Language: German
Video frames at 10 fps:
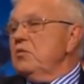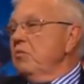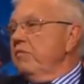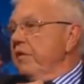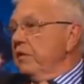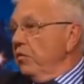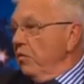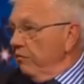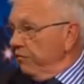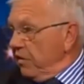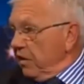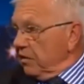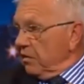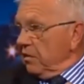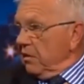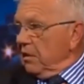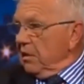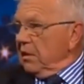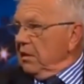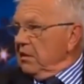sie so vernünftig,
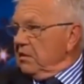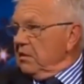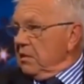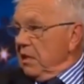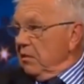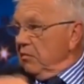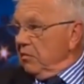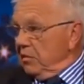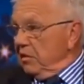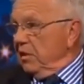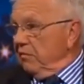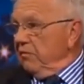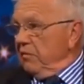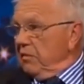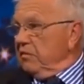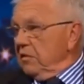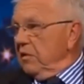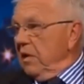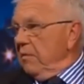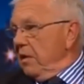dass sie sagen, und ich
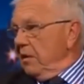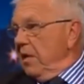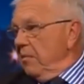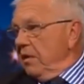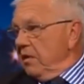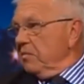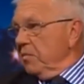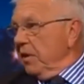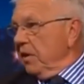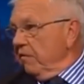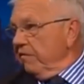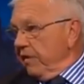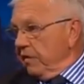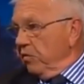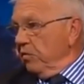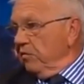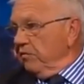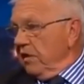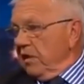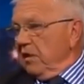nehme, nehme, diesen Begriff
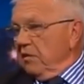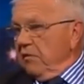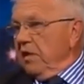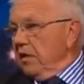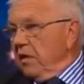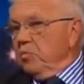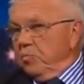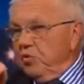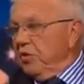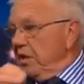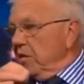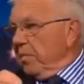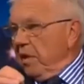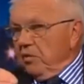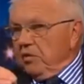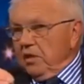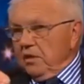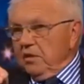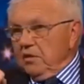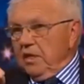Vernunft, weil ihn auch Putin gebraucht
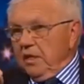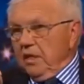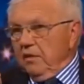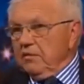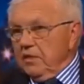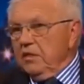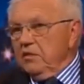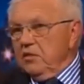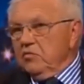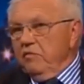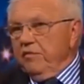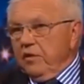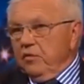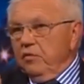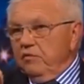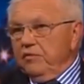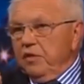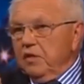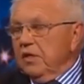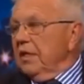hat in seiner, Rede, sind sie so
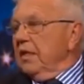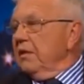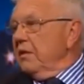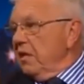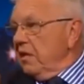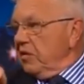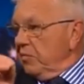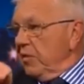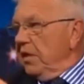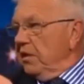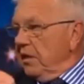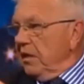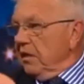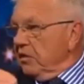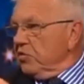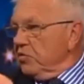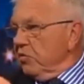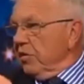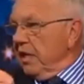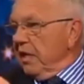vernünftig, nicht militärisch
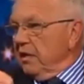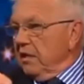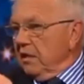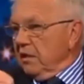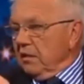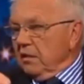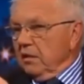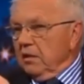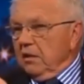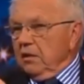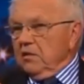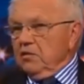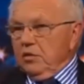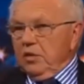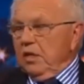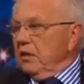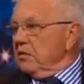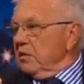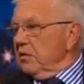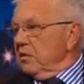zu reagieren? sondern,
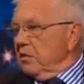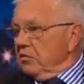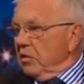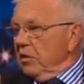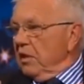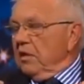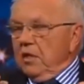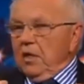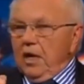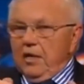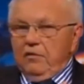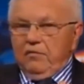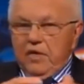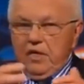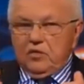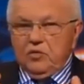sind, sondern einen Weg